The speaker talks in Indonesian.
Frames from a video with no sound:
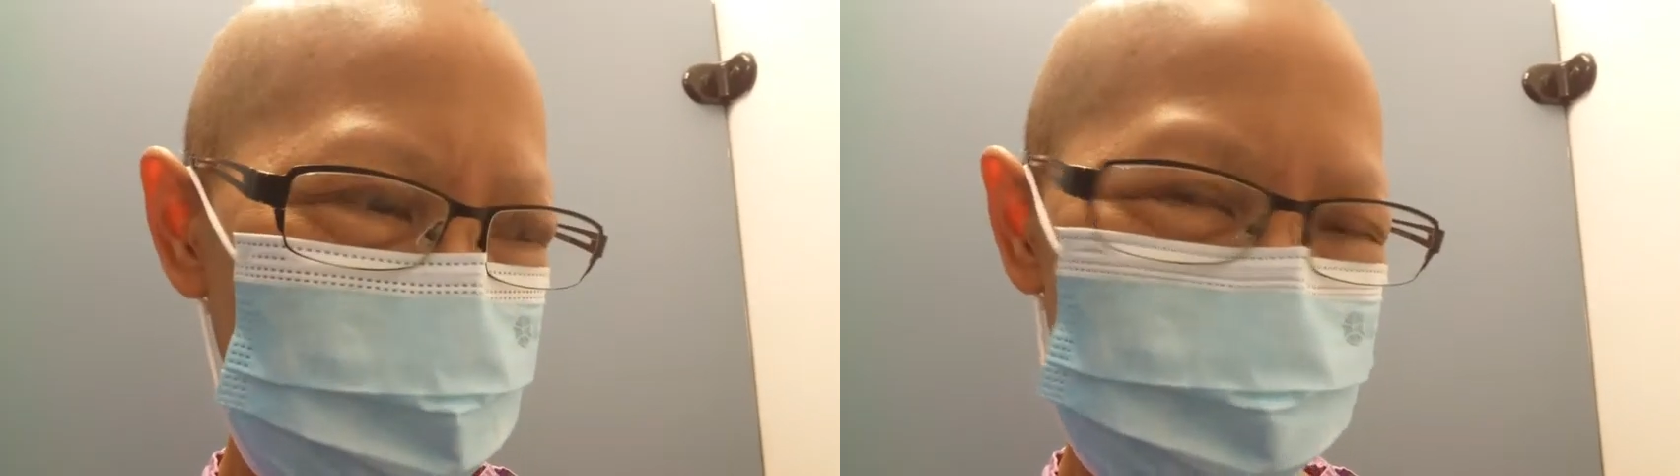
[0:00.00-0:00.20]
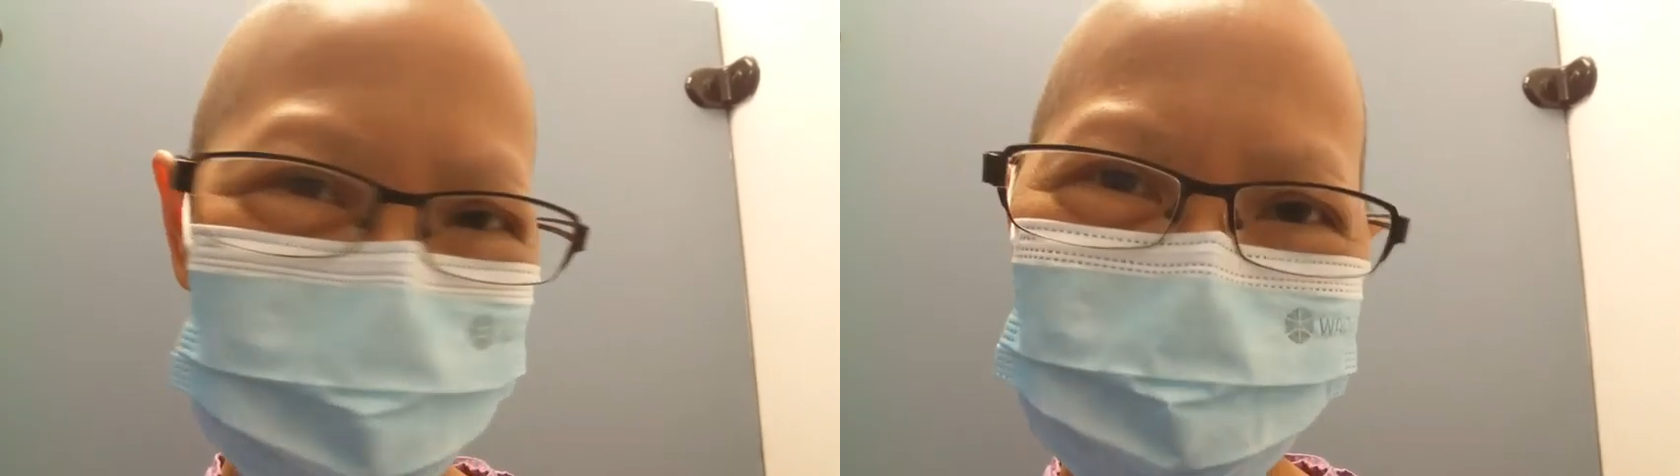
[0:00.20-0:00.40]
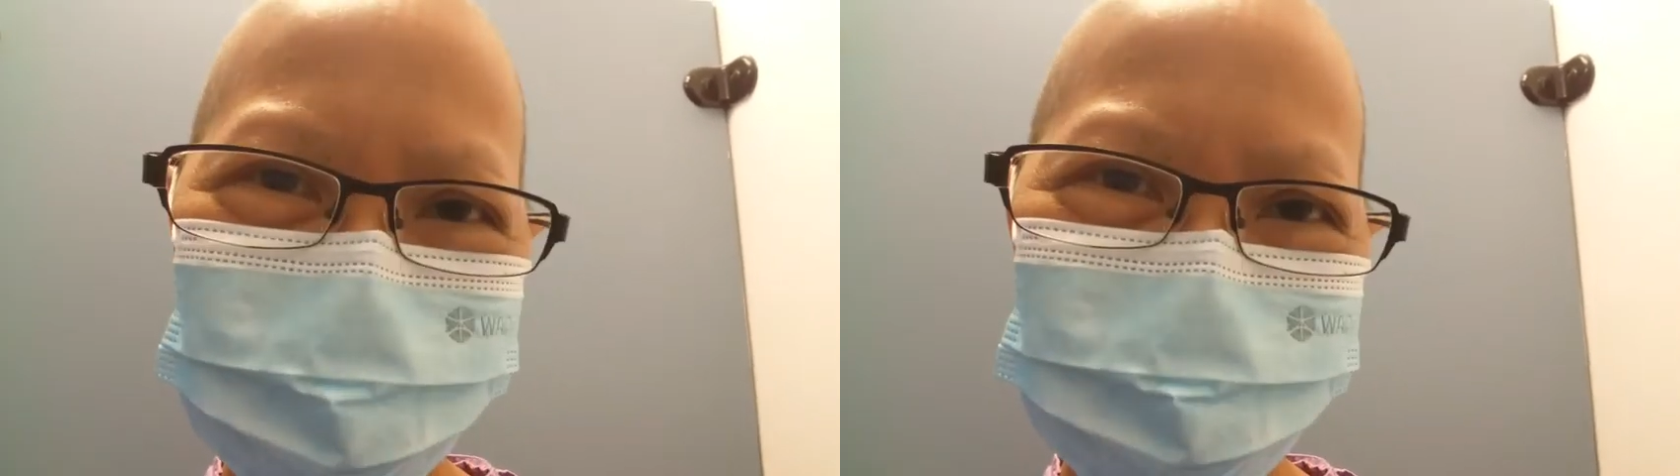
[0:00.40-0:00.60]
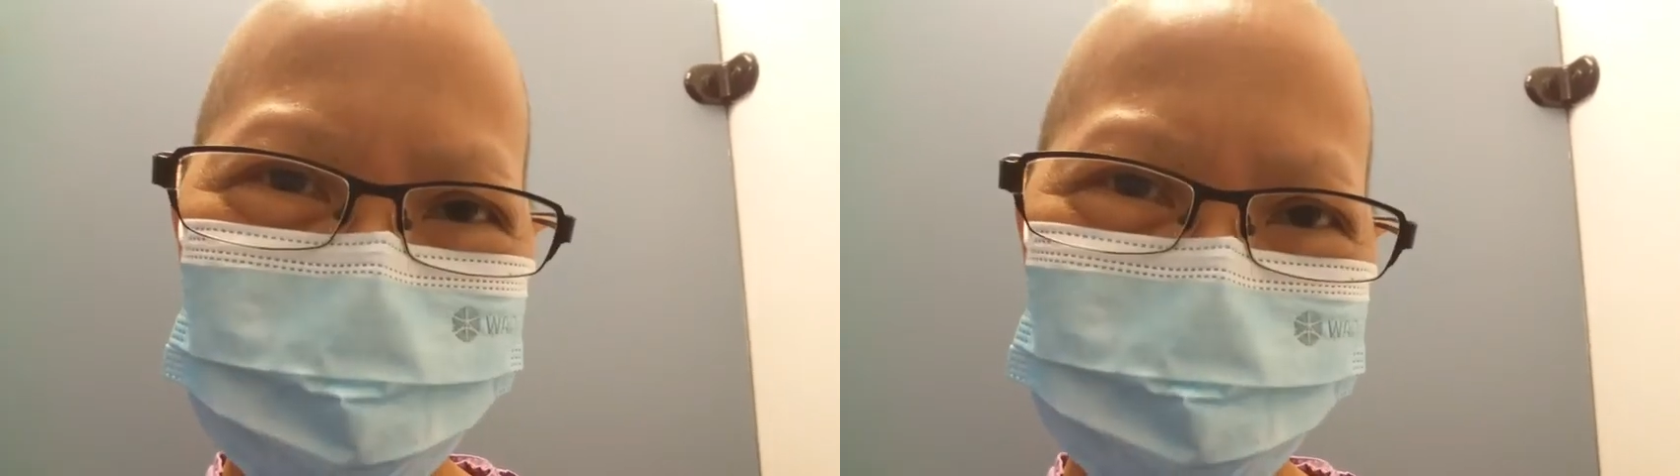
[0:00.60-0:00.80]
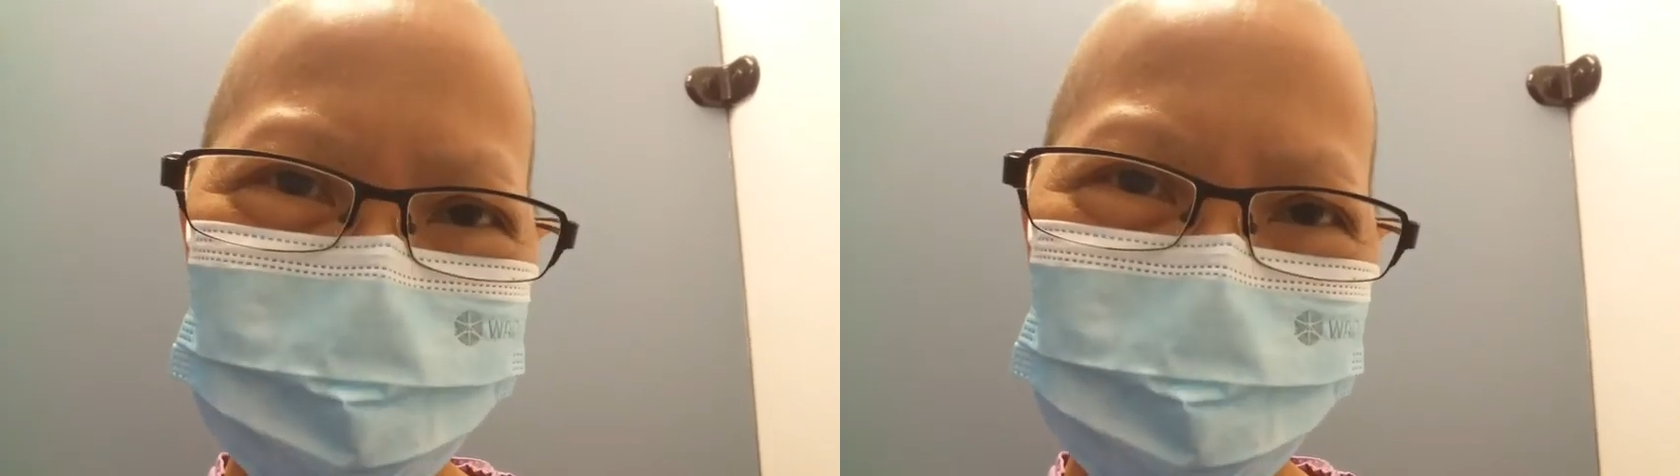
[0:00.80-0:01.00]
Saya
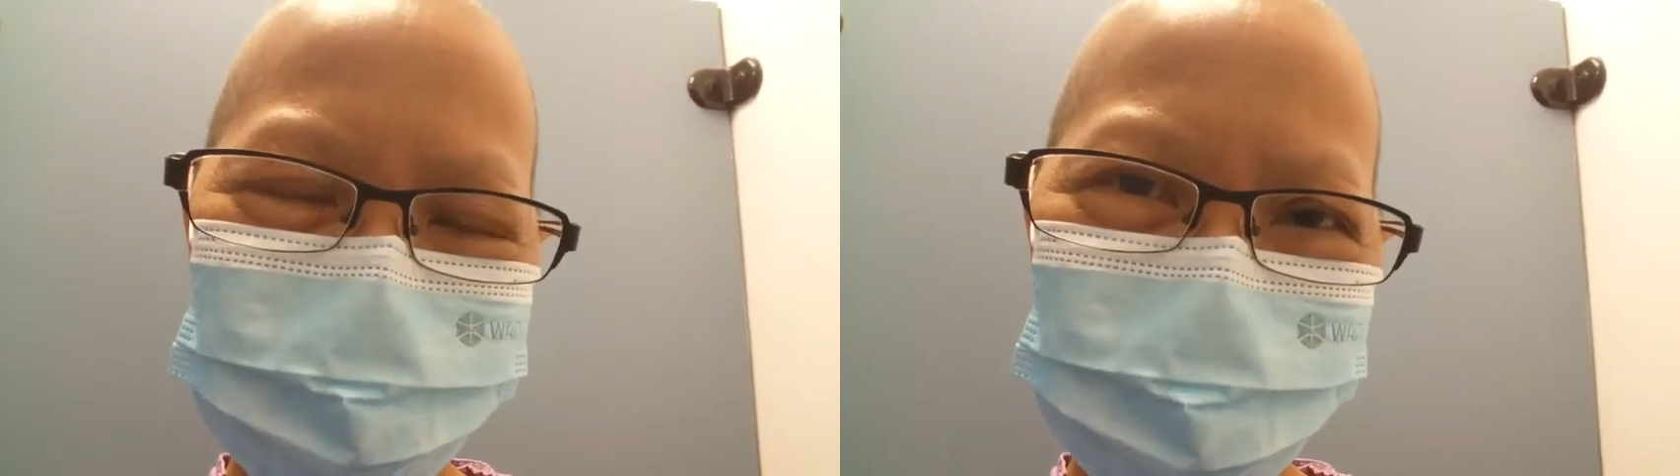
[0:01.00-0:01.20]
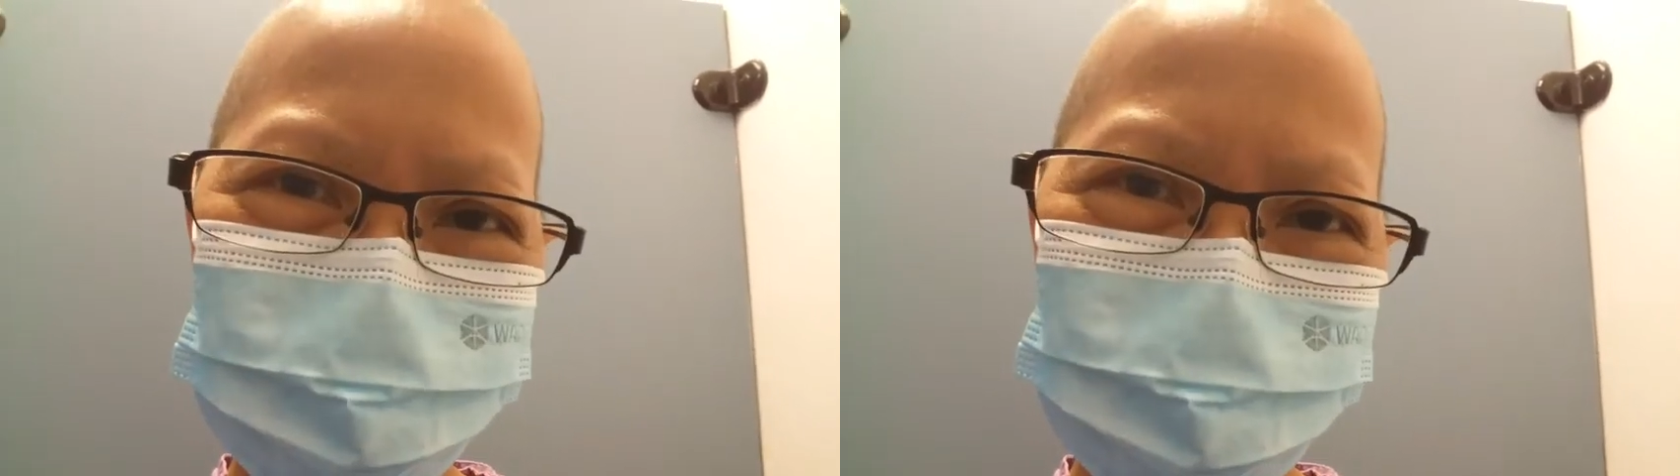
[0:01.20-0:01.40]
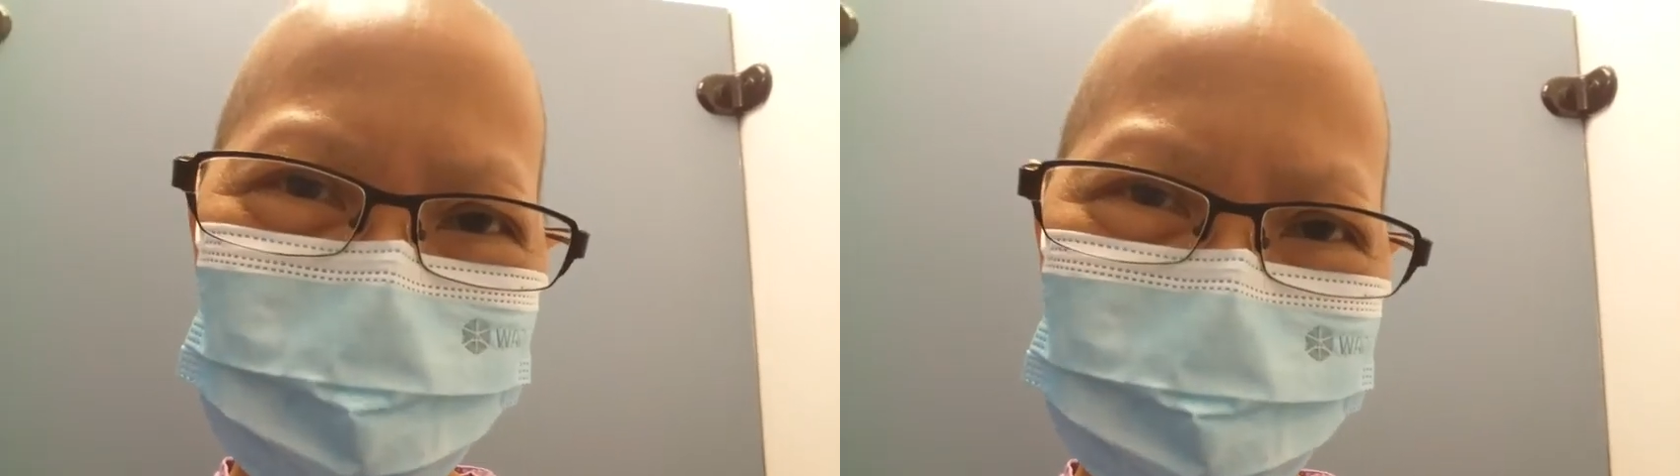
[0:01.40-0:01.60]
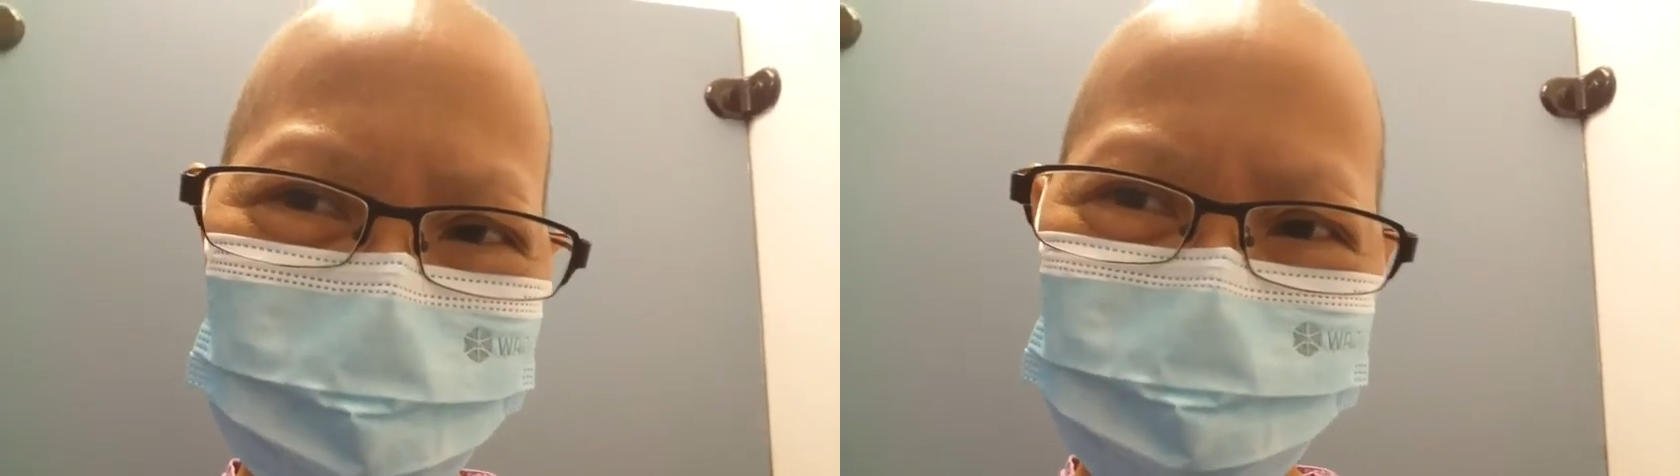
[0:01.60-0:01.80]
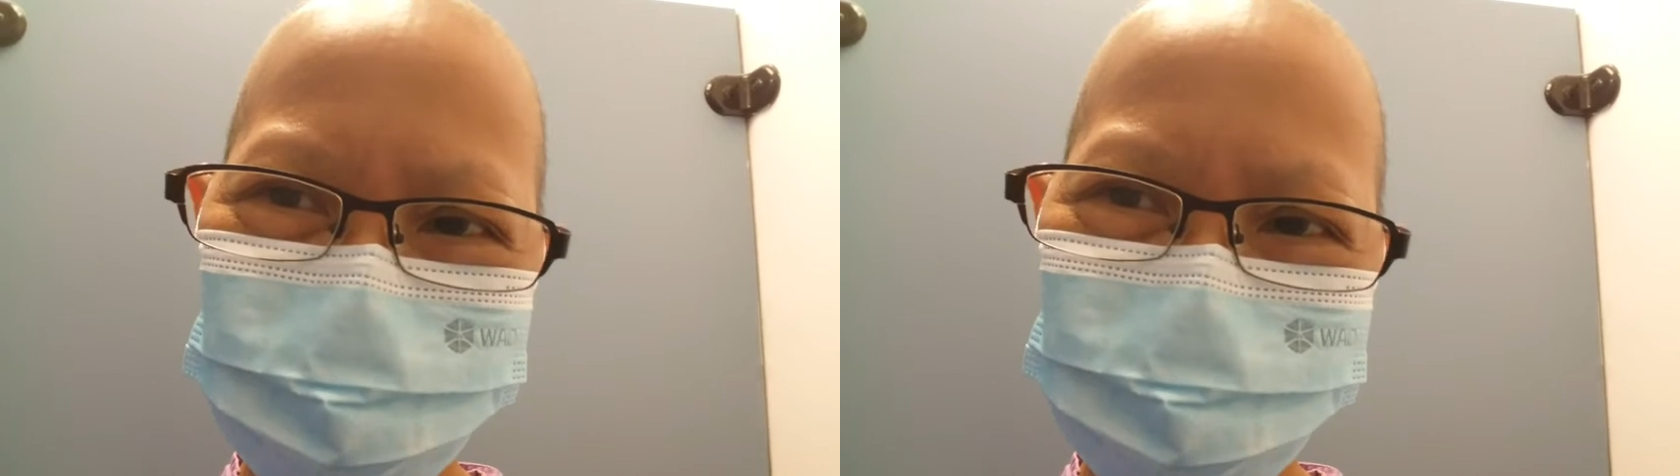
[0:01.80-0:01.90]
tadi jalan-jalan cepat